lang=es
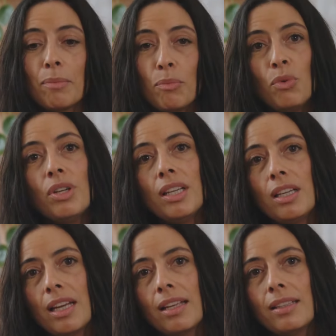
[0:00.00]
muy
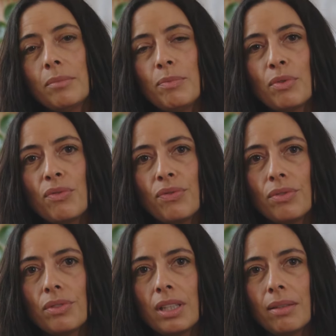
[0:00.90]
grande, muy
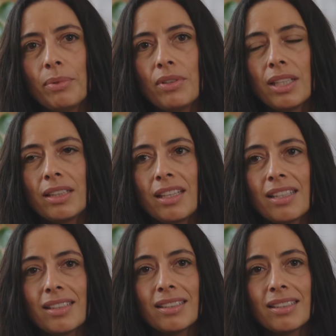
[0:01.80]
profunda, porque te hace